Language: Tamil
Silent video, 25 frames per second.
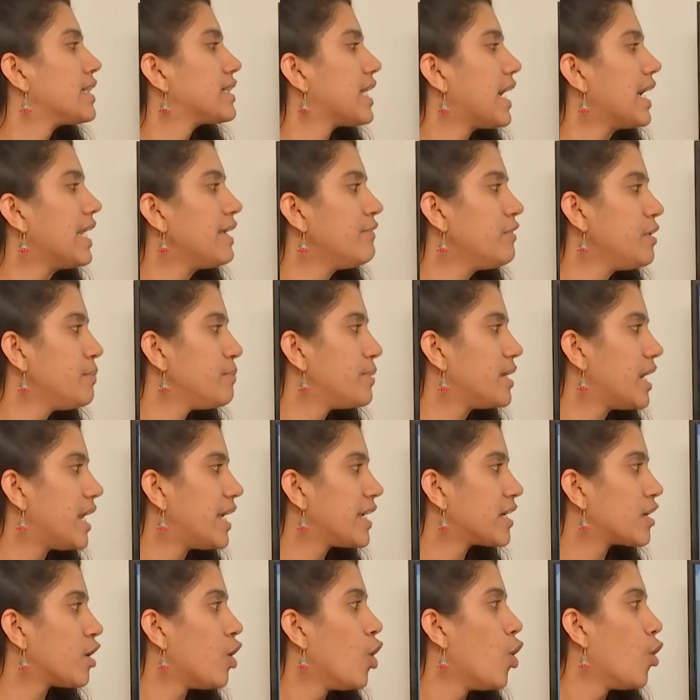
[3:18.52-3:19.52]
தலைவி
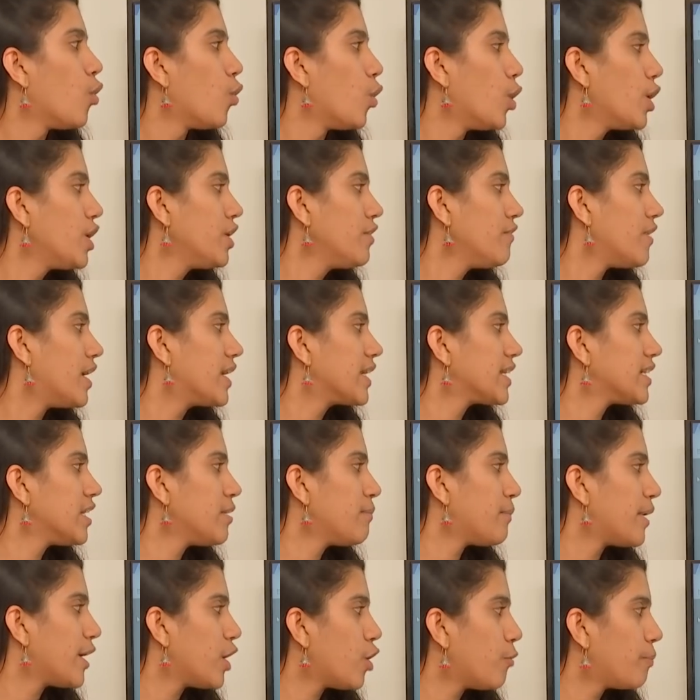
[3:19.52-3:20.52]
பிலைக் ஒரு வாட்டி
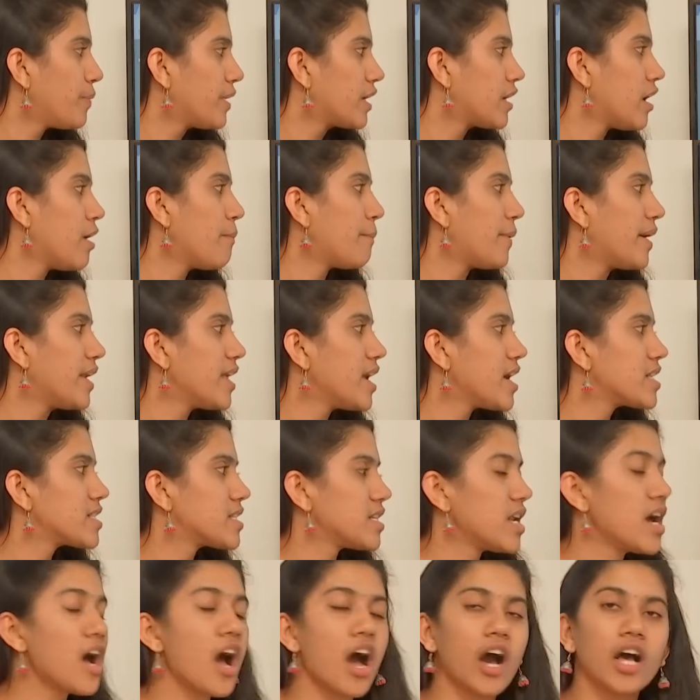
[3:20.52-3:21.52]
தான் பயோபிக்லாம்
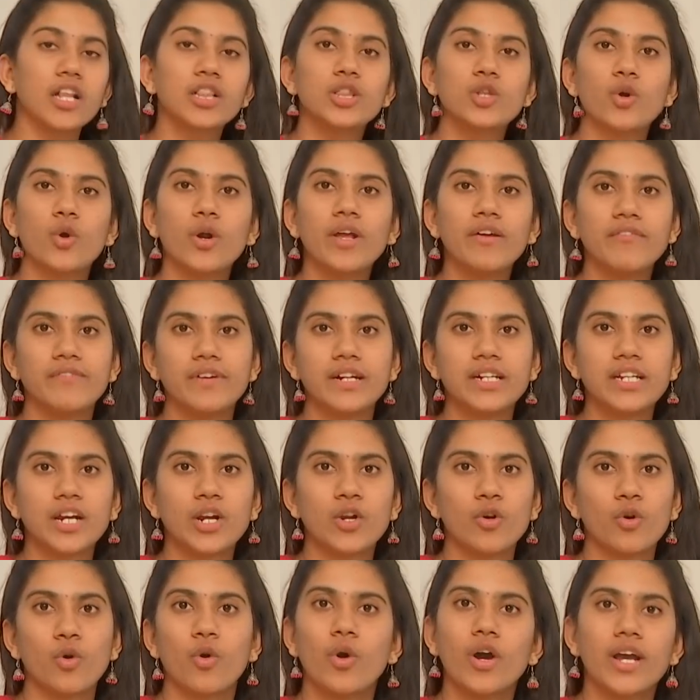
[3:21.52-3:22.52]
பண்ணியாச்சுன்னா அதோட
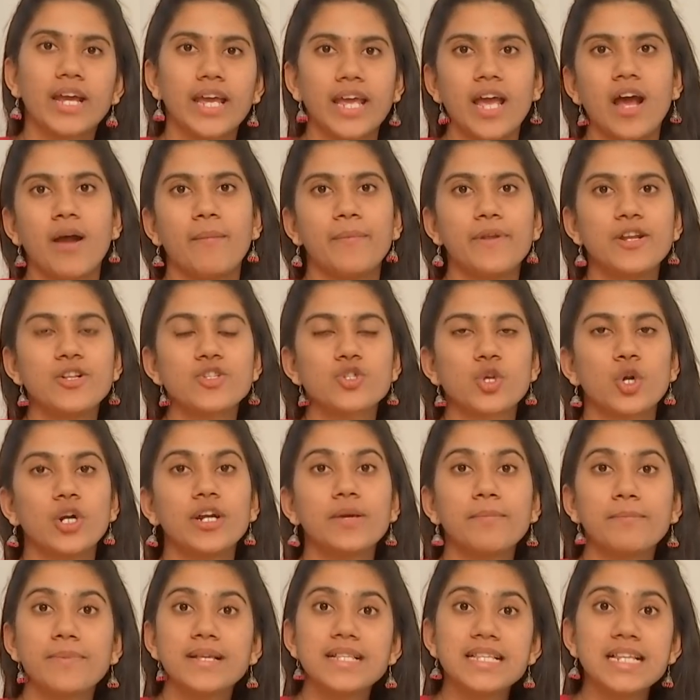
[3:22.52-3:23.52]
விட்டுறணும் ஓகேயா அப்படின்னு
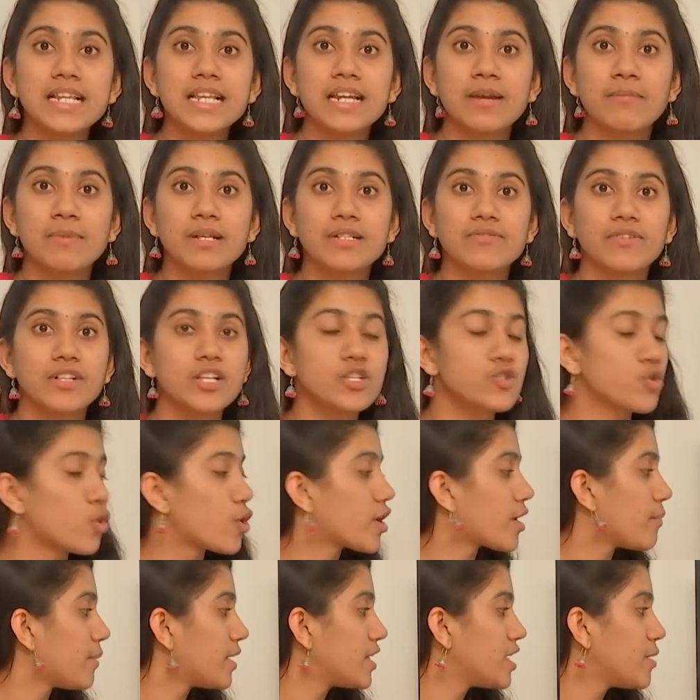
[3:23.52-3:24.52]
சொல்லிட்டு பிஜிலி ரமேஷ் வந்து
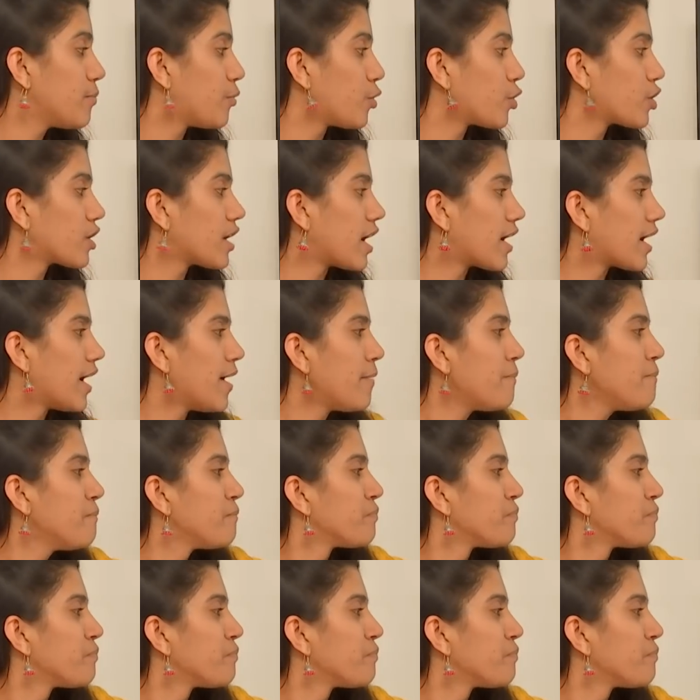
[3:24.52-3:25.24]
சொல்கிற மாதிரி போட்டிருக்காங்க